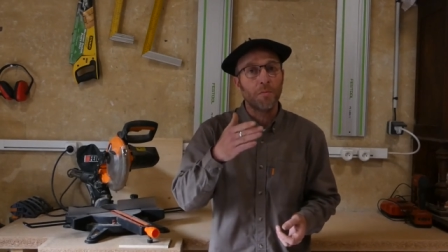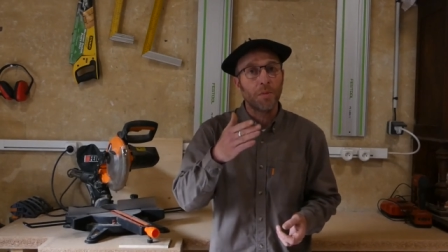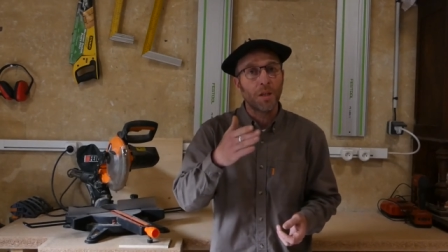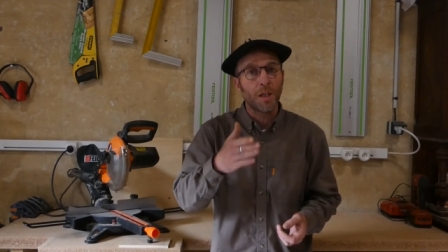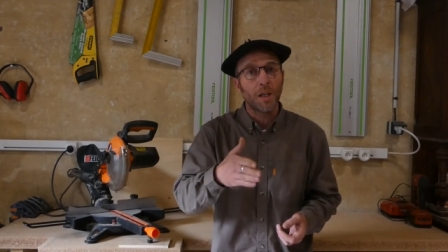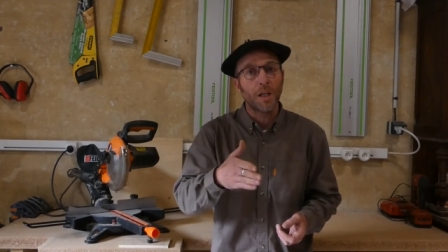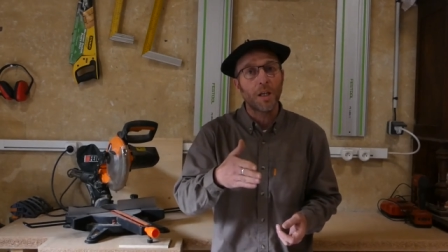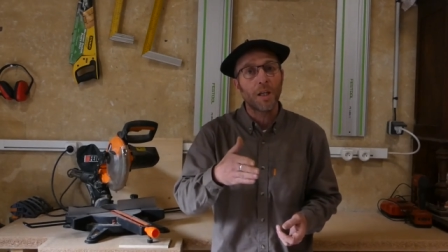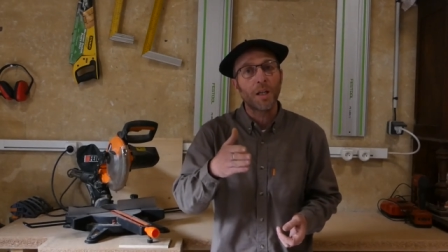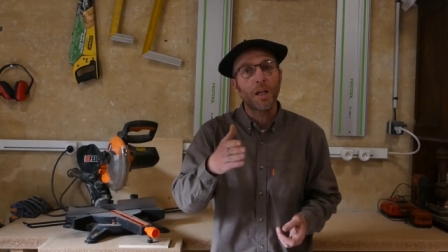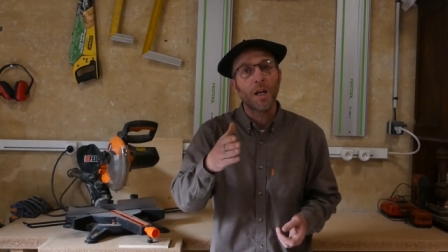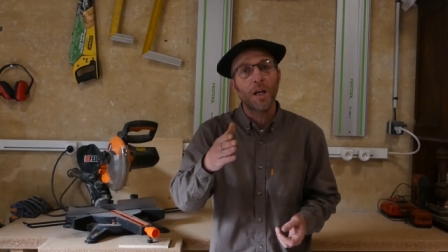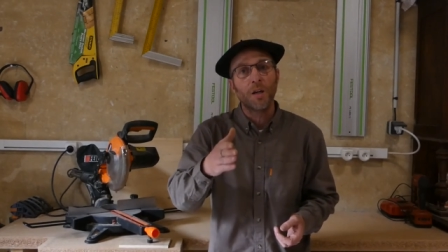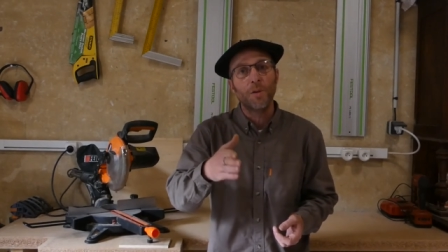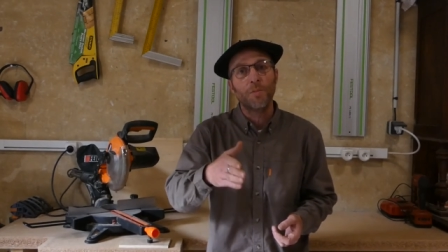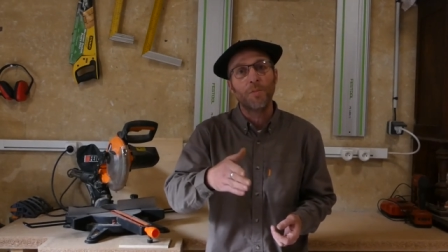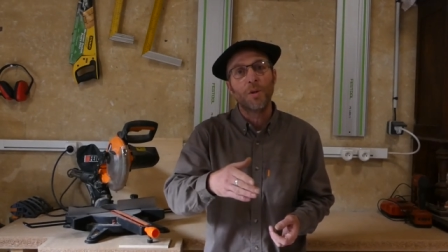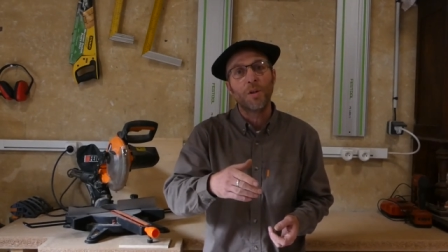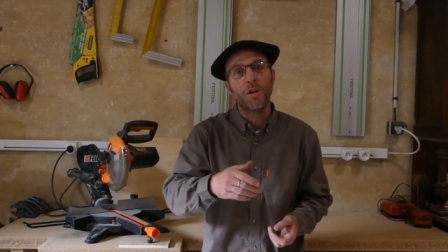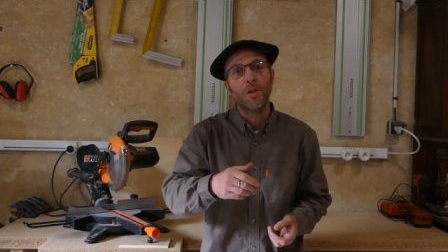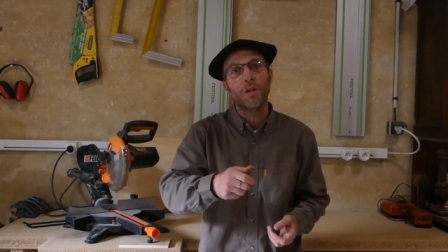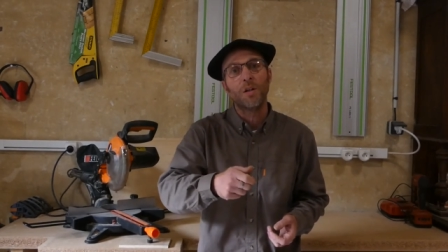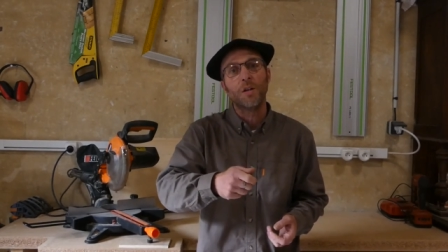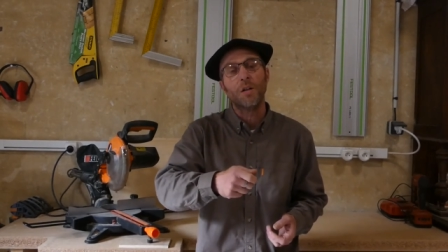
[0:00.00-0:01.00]
mais
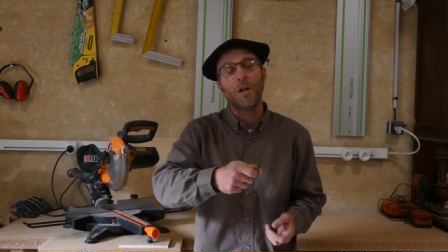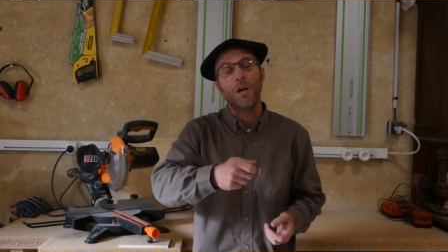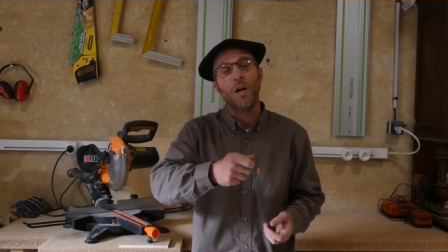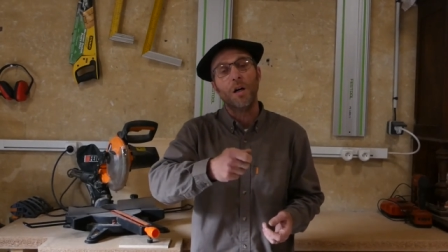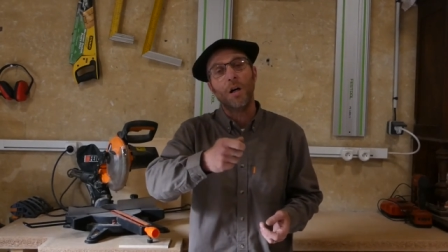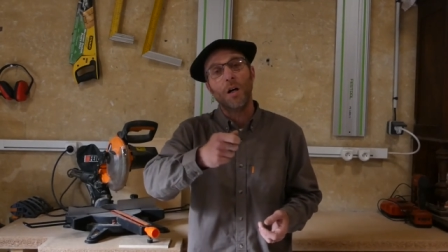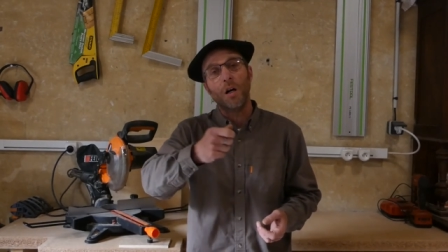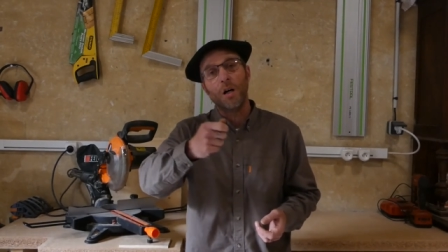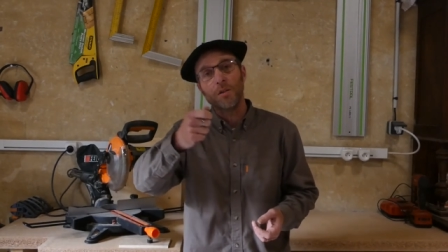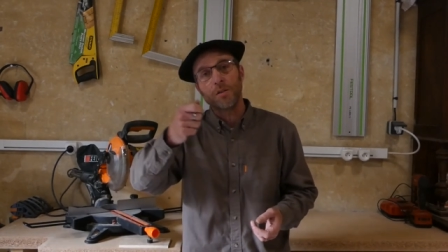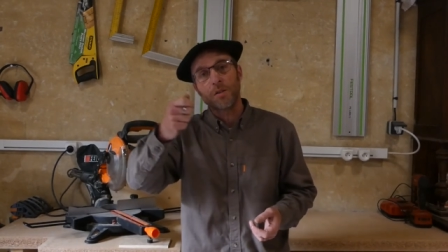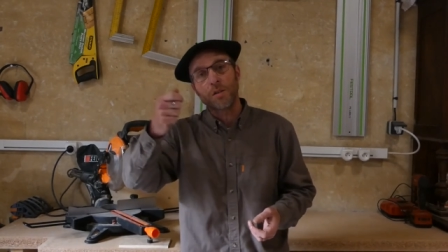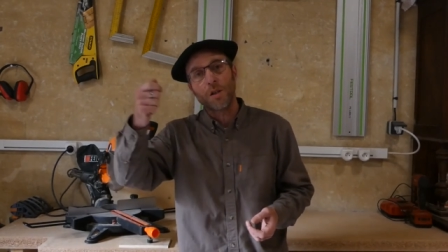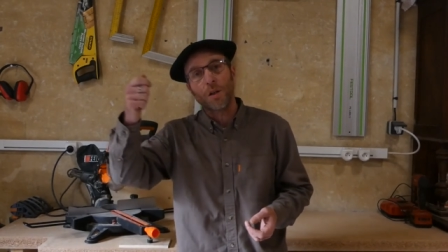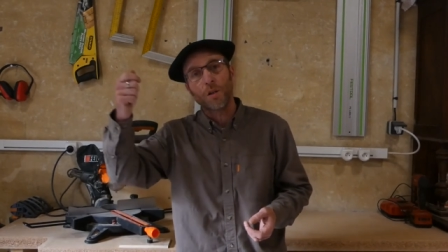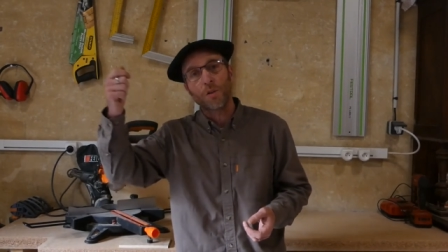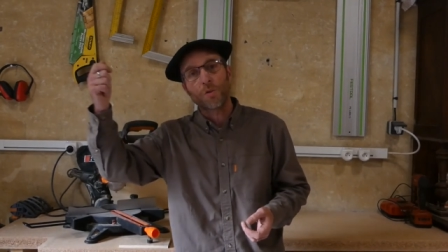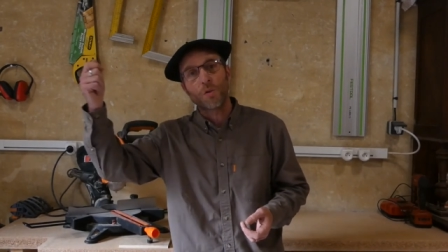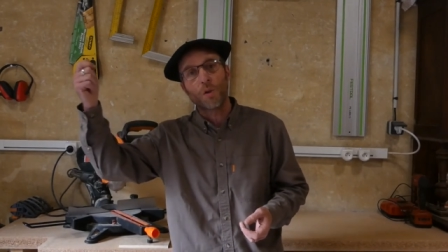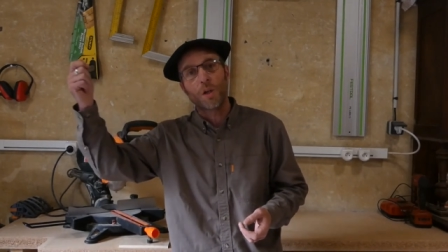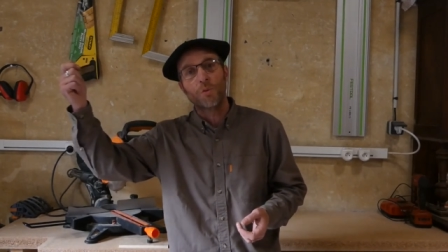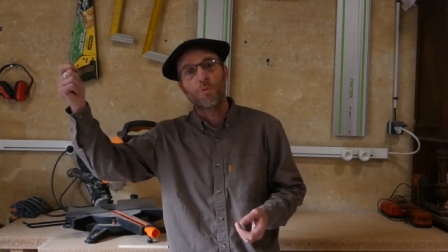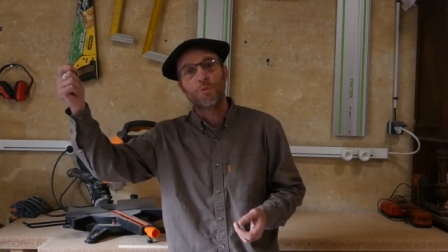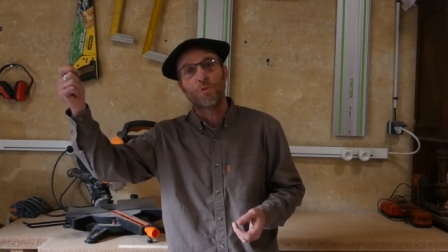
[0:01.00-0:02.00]
également en tirant
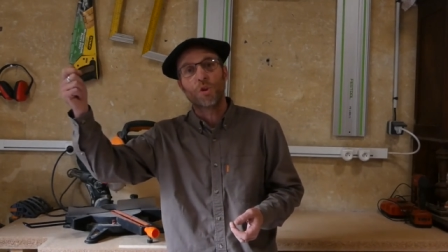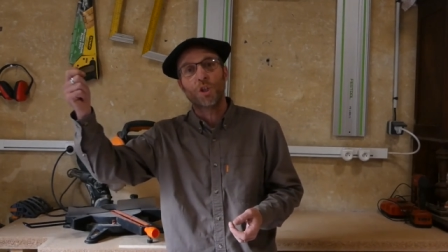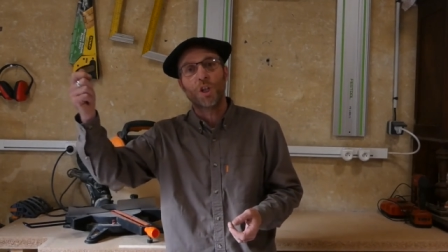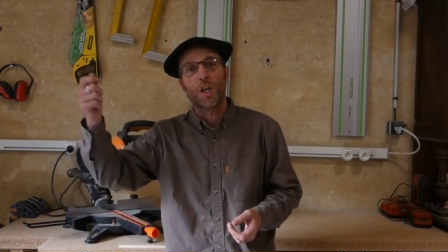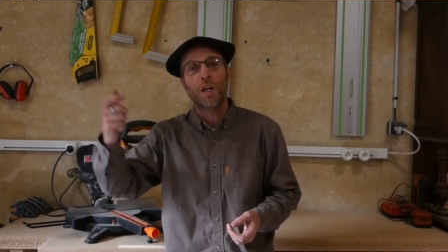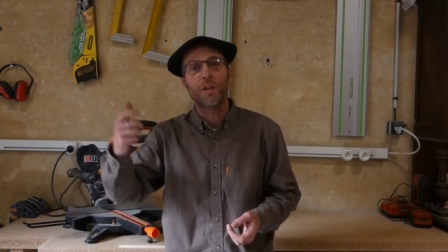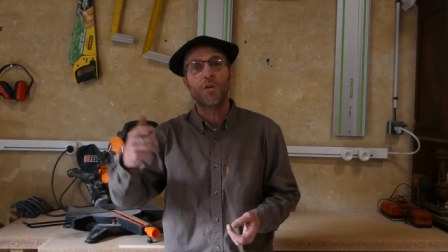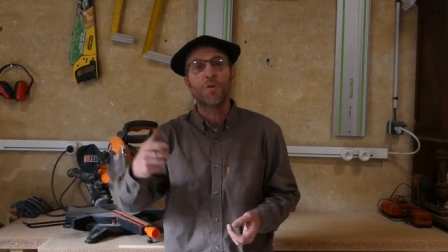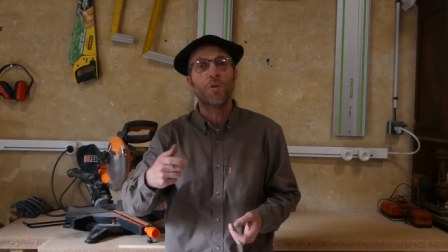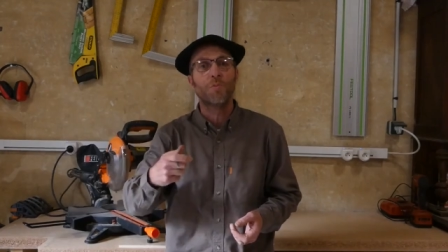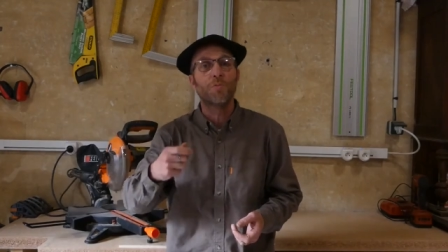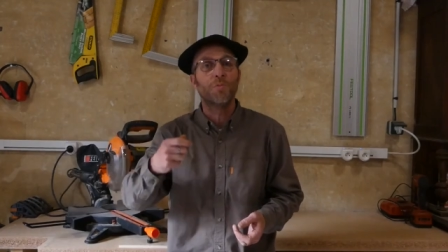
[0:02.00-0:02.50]
sur la douchette, de